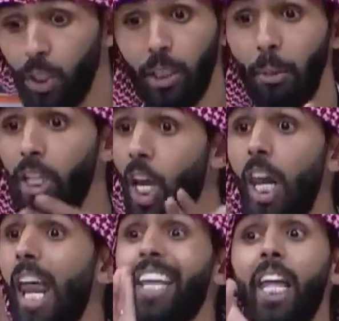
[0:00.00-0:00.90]
طبعا
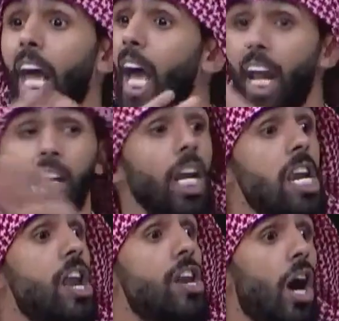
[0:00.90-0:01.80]
كلنا درينا
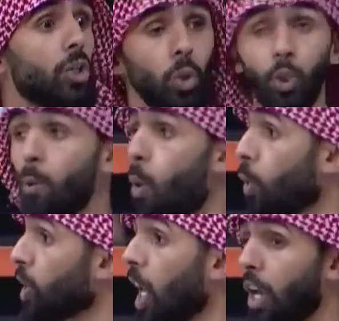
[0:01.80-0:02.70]
كل الناس
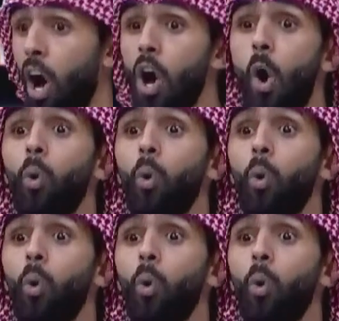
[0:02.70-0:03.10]
والجمهور درى